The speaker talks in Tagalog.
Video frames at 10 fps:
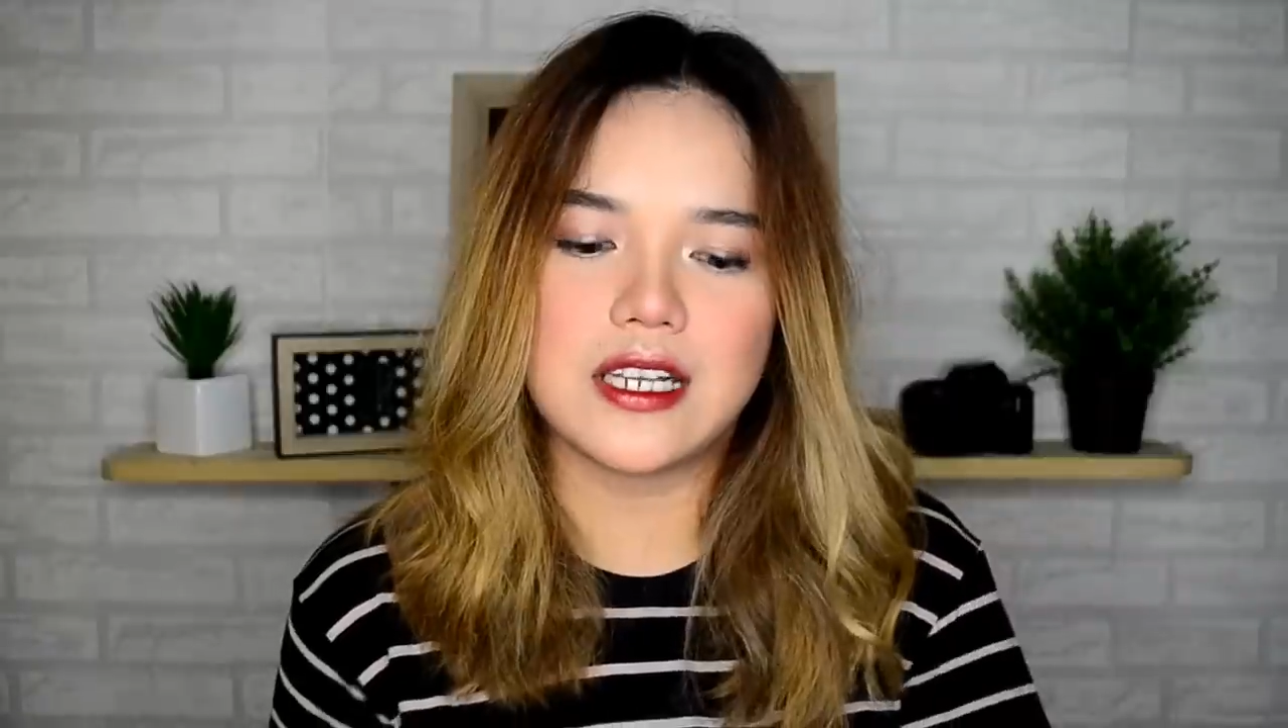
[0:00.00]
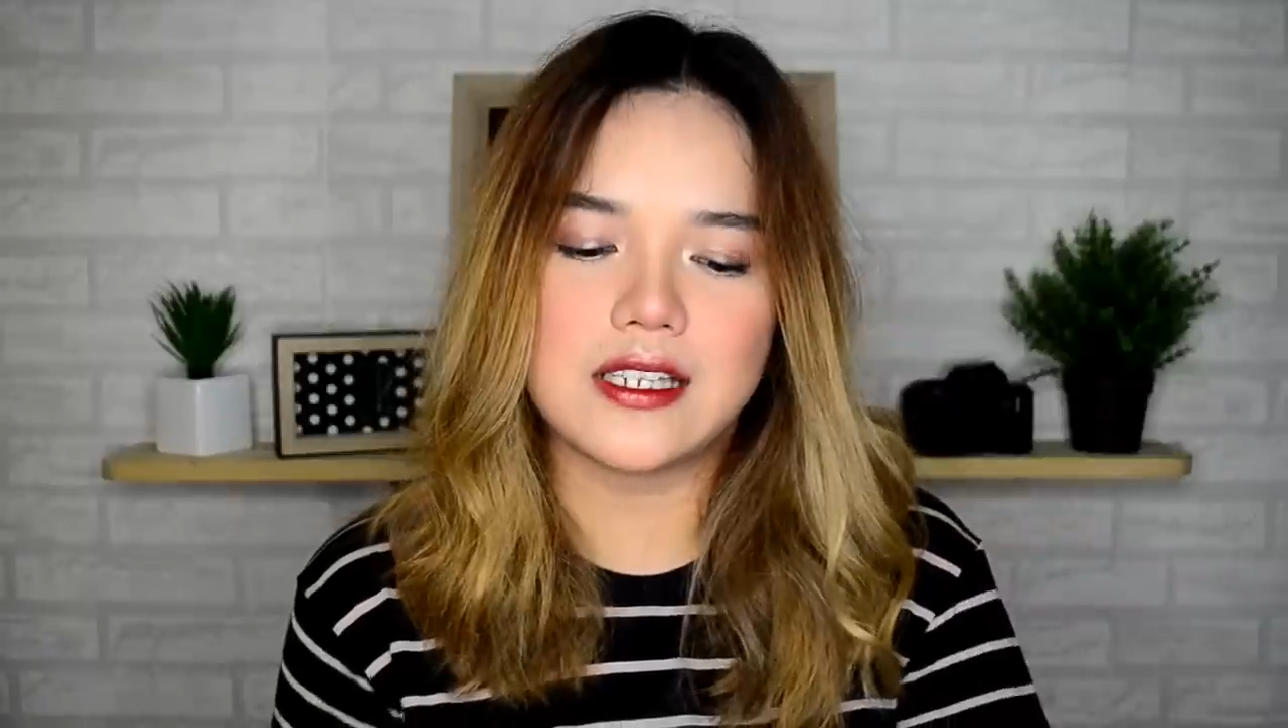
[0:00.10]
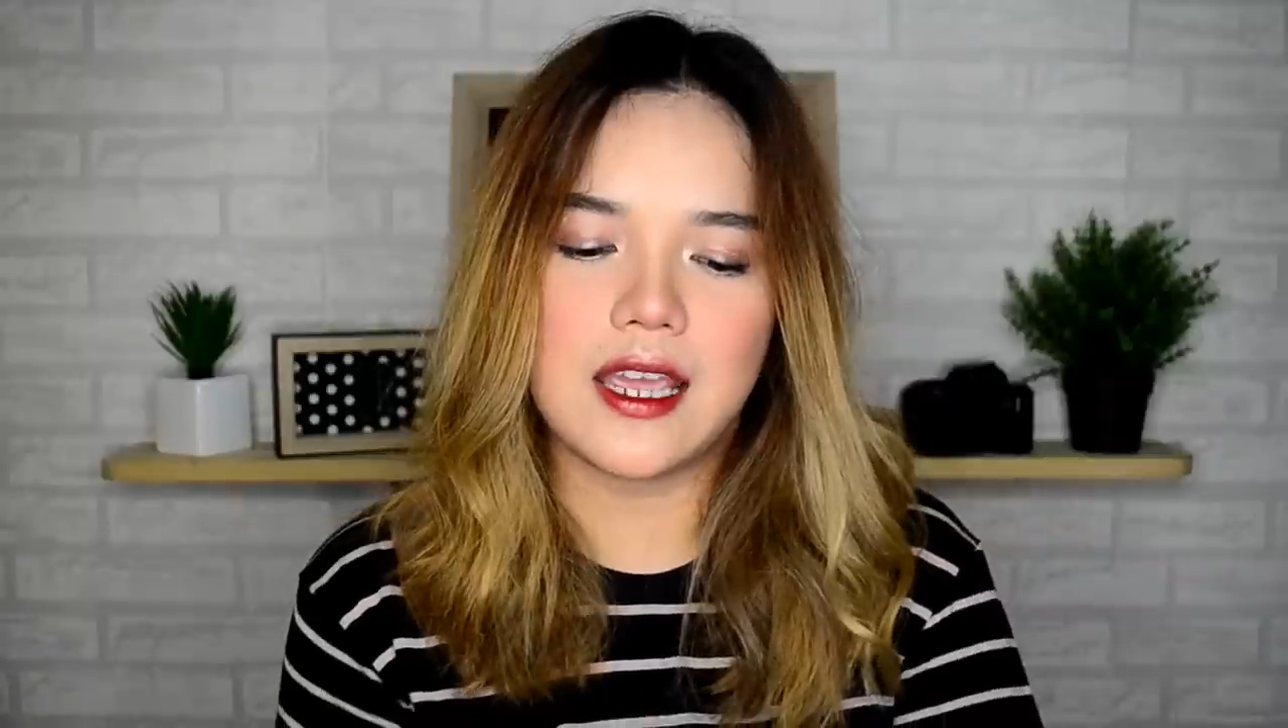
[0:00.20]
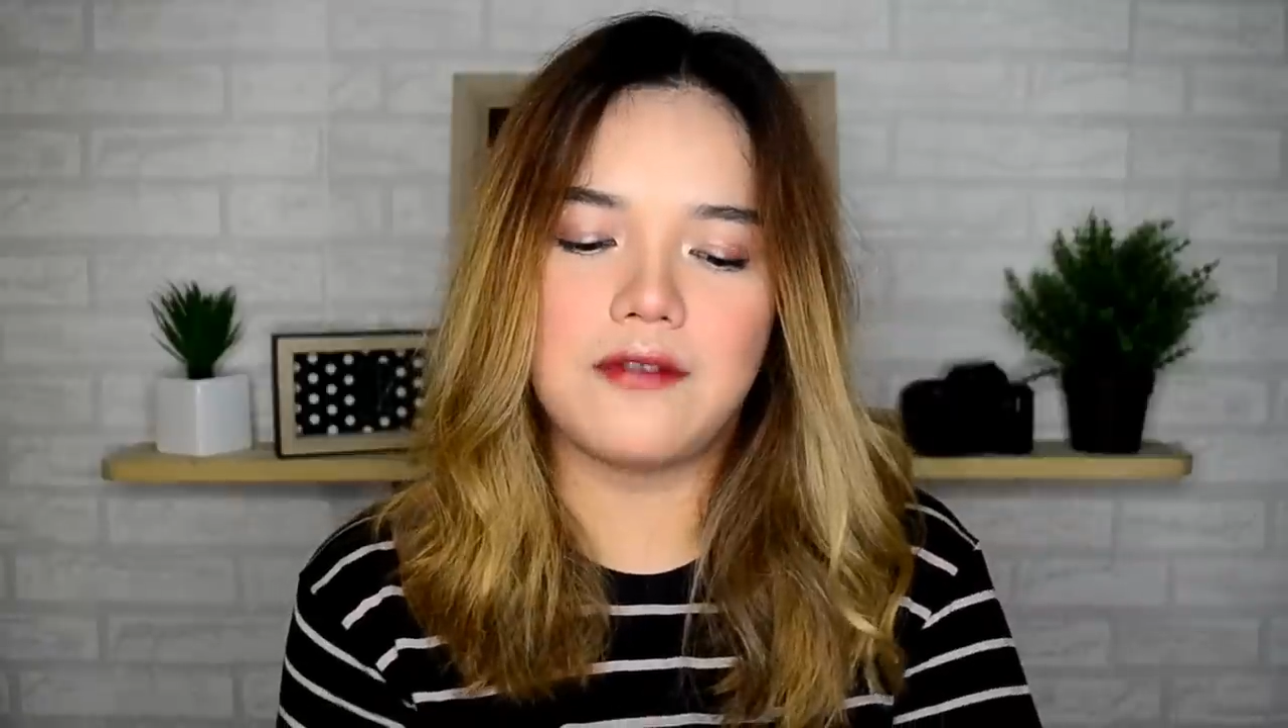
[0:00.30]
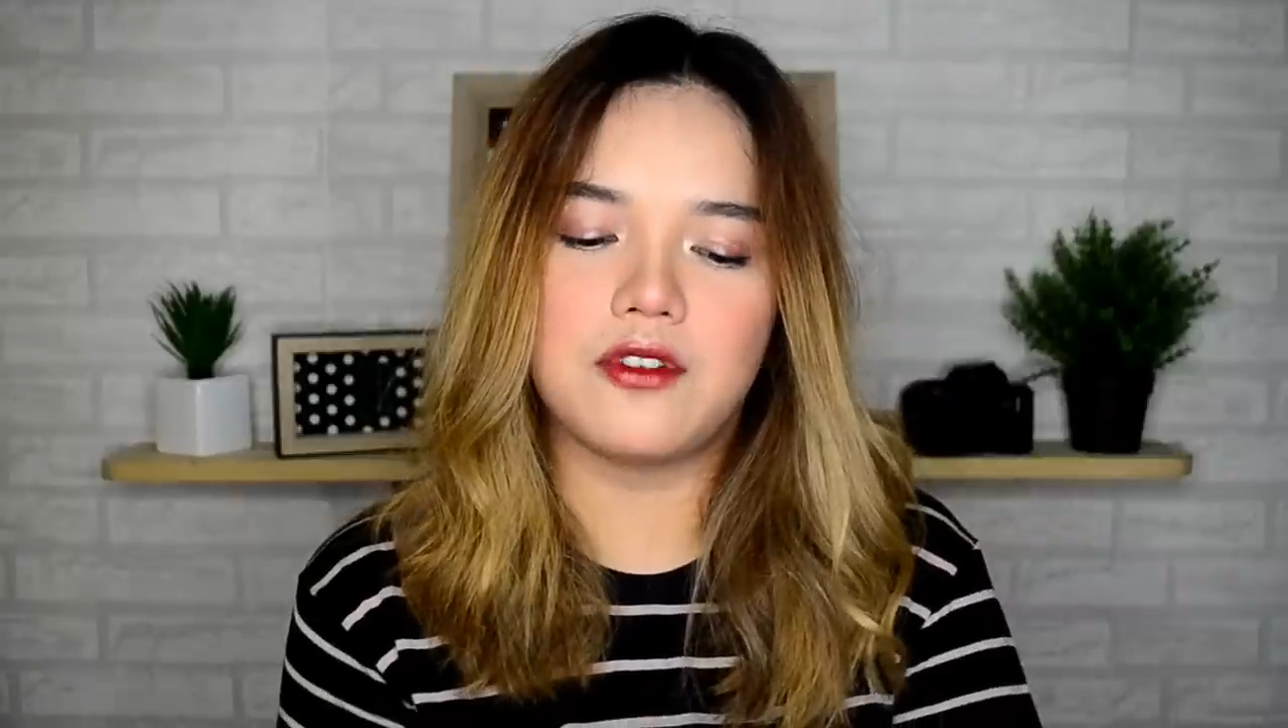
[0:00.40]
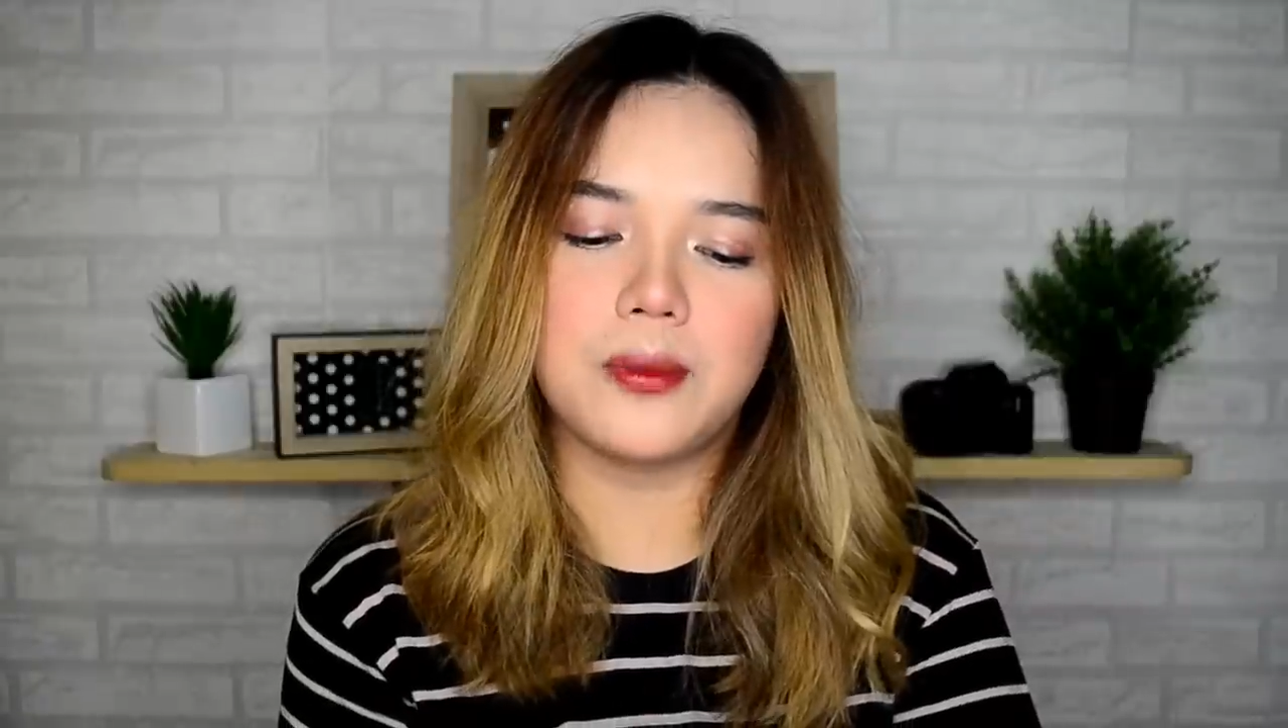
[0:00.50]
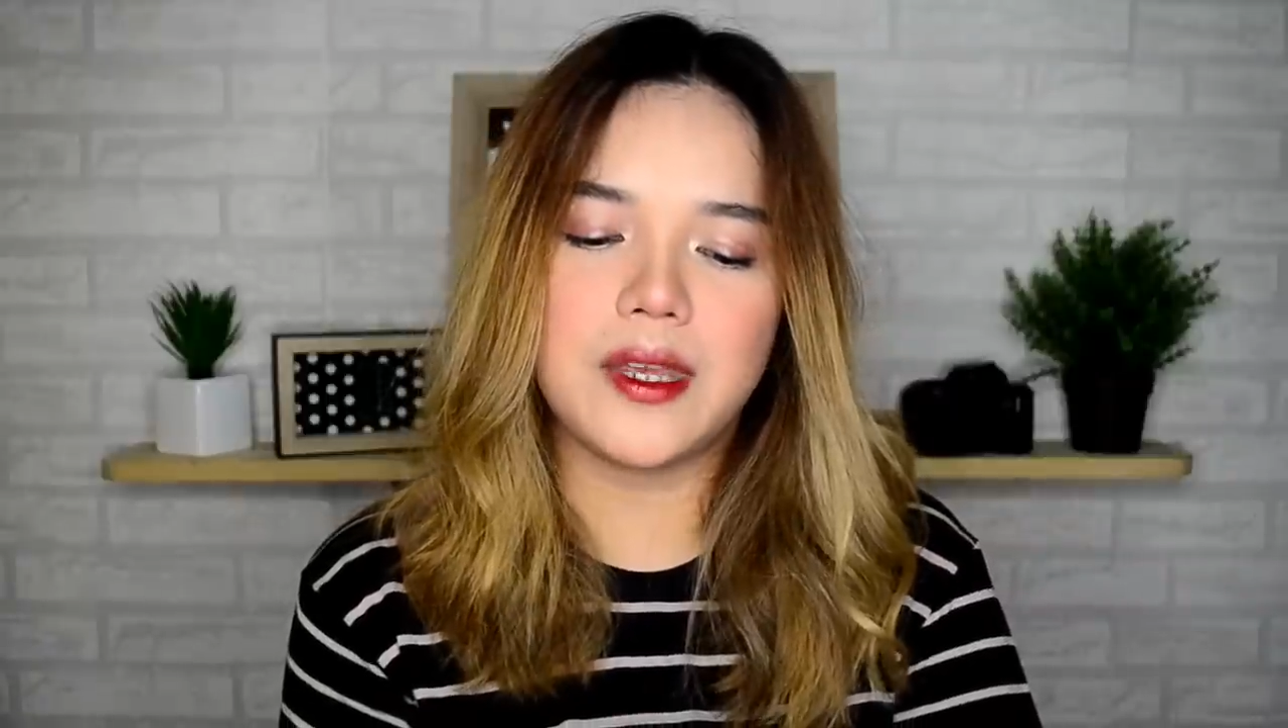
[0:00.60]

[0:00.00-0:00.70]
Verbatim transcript: Kasi for